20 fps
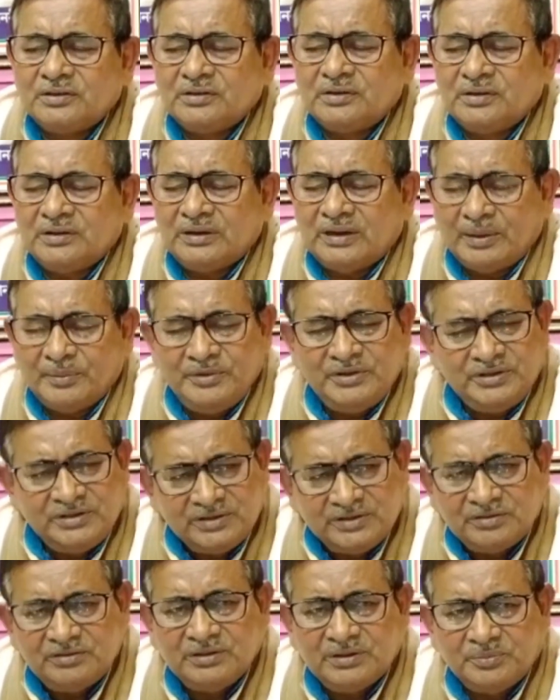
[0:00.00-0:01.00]
তা আমি
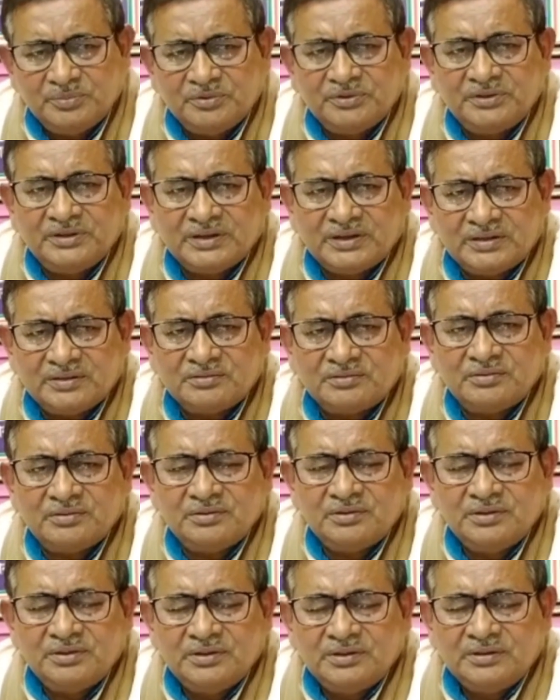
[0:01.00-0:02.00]
নিজেকে দেখব দেখে
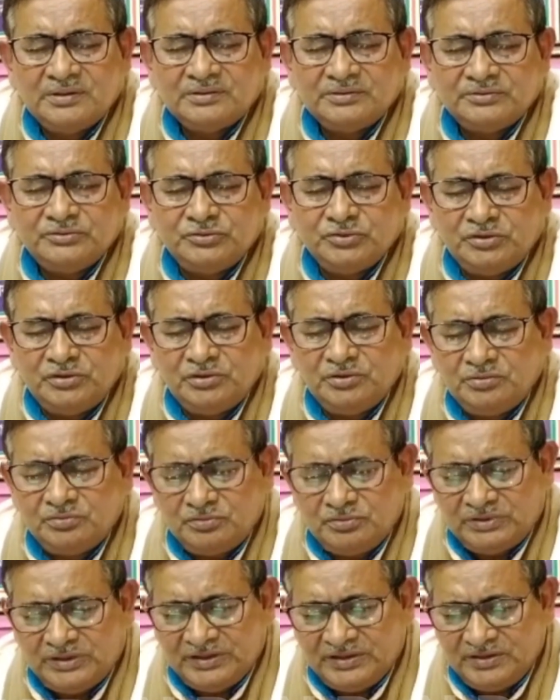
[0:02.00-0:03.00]
যদি
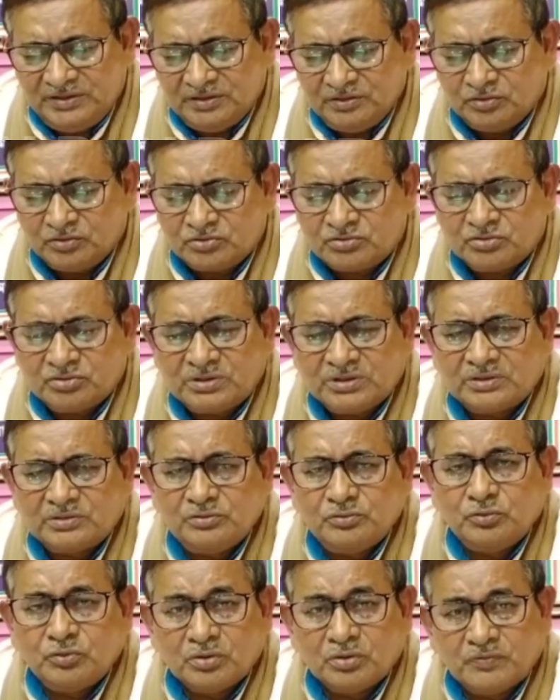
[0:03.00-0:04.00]
দেখি যে নষ্টটা
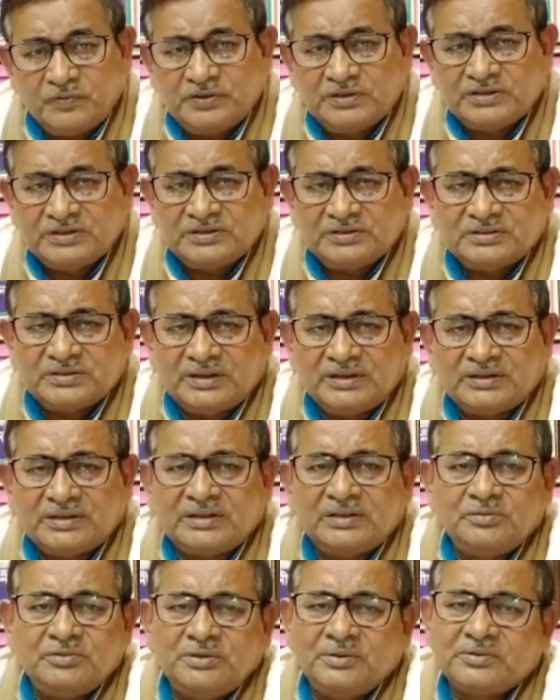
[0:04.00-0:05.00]
কেউ করে ফেলেছে তাহলে
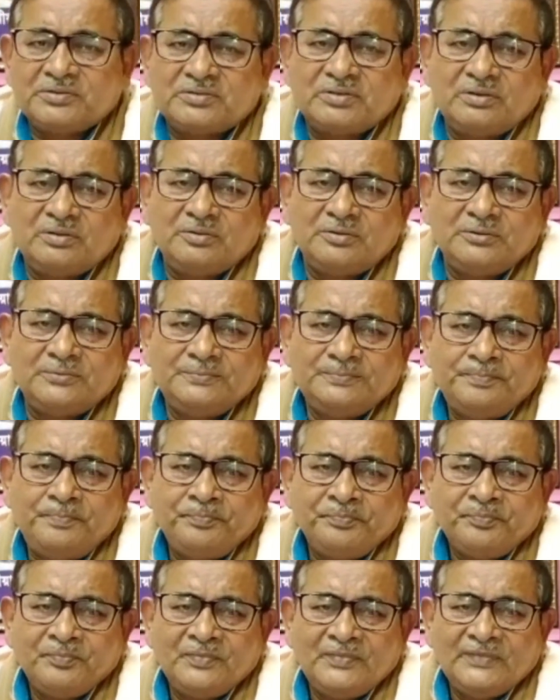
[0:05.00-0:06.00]
তাদের বিরুদ্ধে ব্যবস্থা নেবো
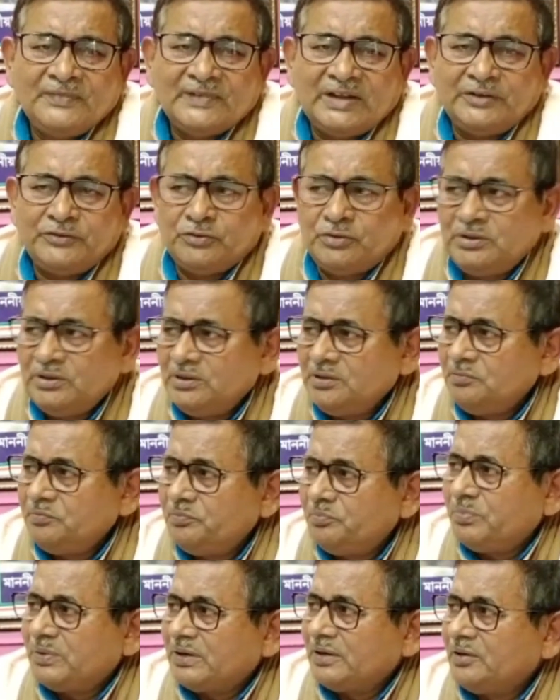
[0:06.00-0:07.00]
আর যদি
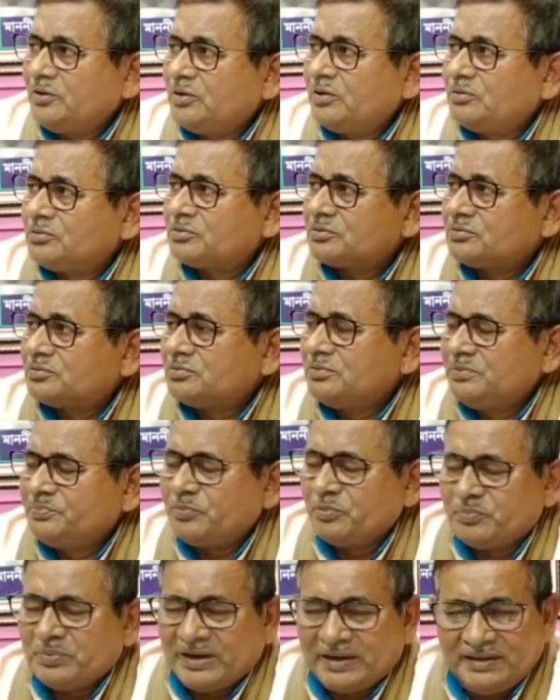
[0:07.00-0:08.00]
মানে
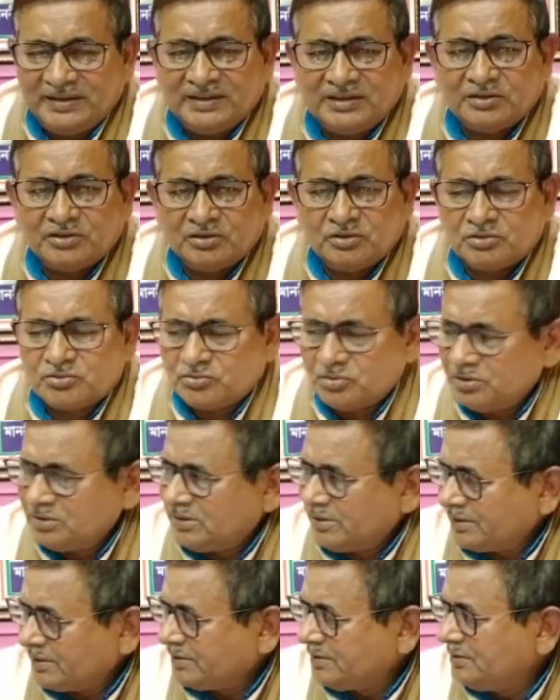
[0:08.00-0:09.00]
প্রাকৃতিক কারণে নষ্ট
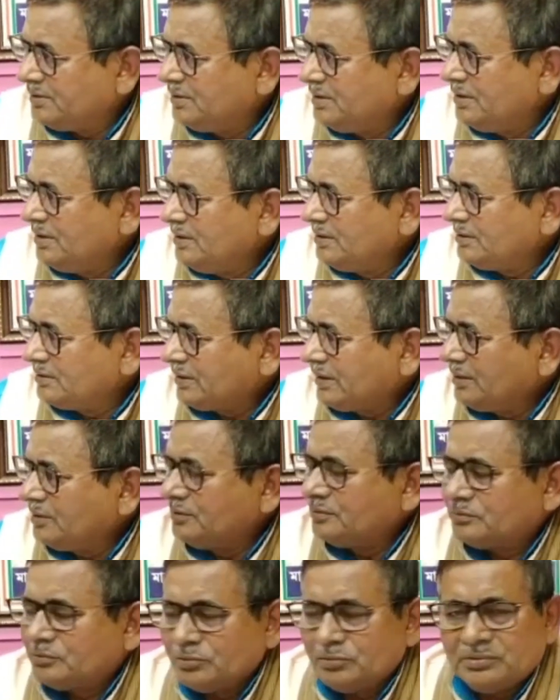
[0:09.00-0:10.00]
হয়ে থাকে
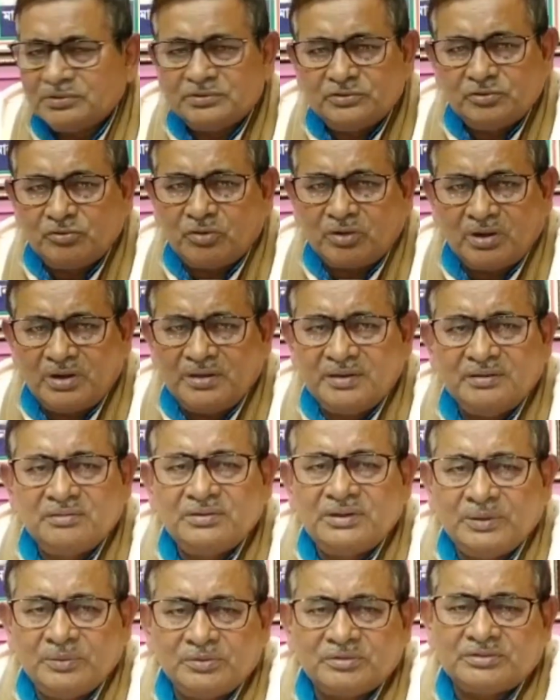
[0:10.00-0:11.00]
তাহলে তো কিছু করার নেই
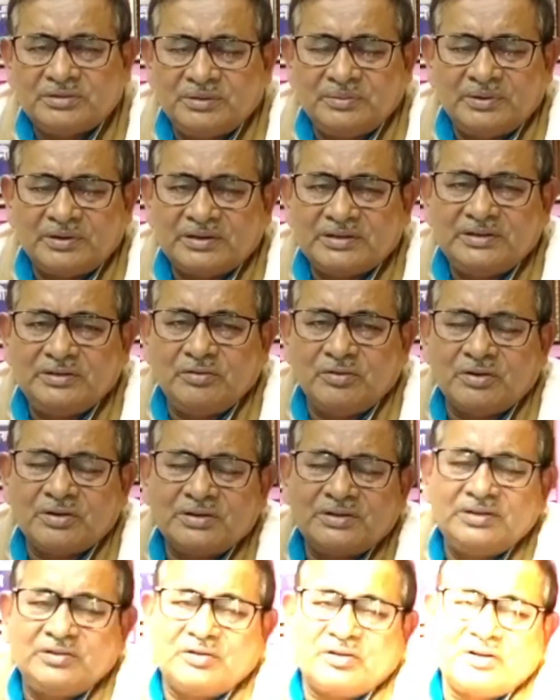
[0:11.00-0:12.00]
দেখবো সে ব্যাপারে কী
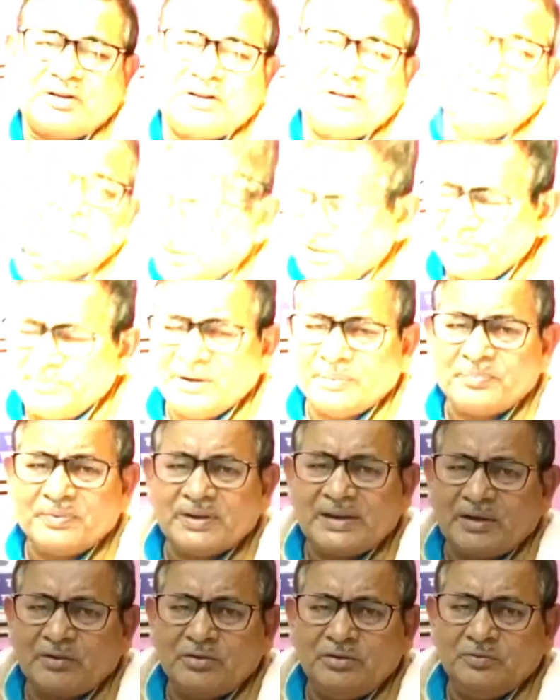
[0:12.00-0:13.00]
করা কী করা সেটা আমি
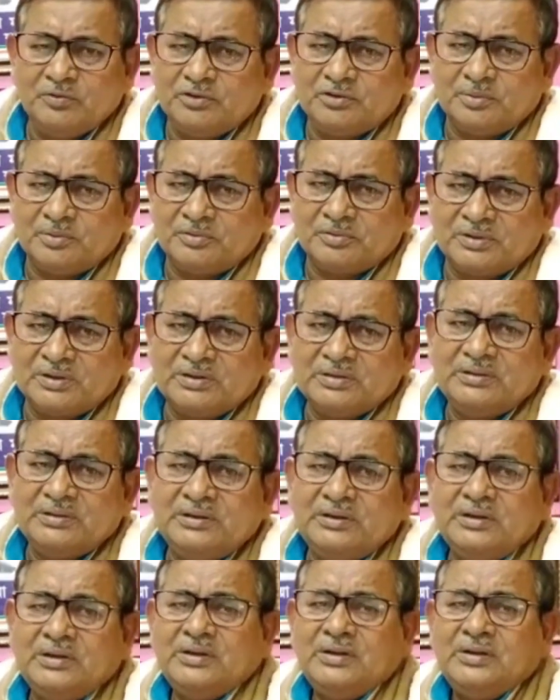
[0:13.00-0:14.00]
আপনাকে এখনই বলতে পারবো না